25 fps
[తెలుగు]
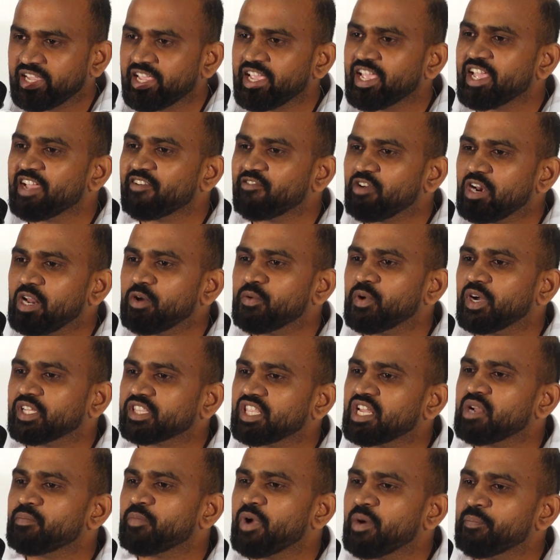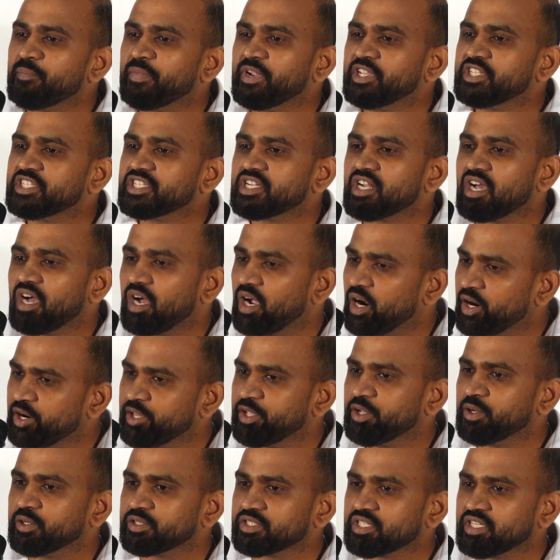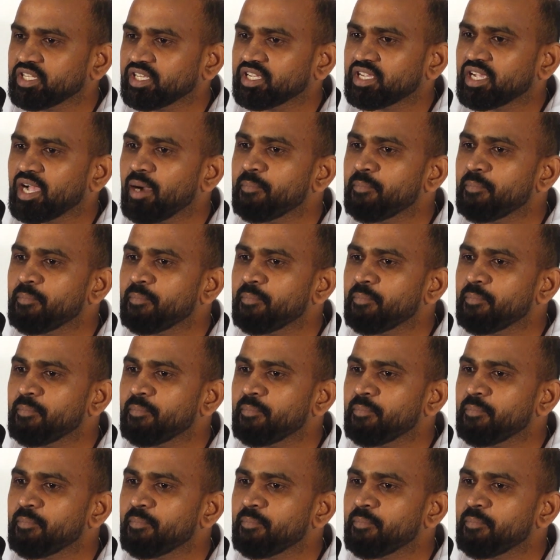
కేవలం అతను పంపించిన ఆడియోస్ని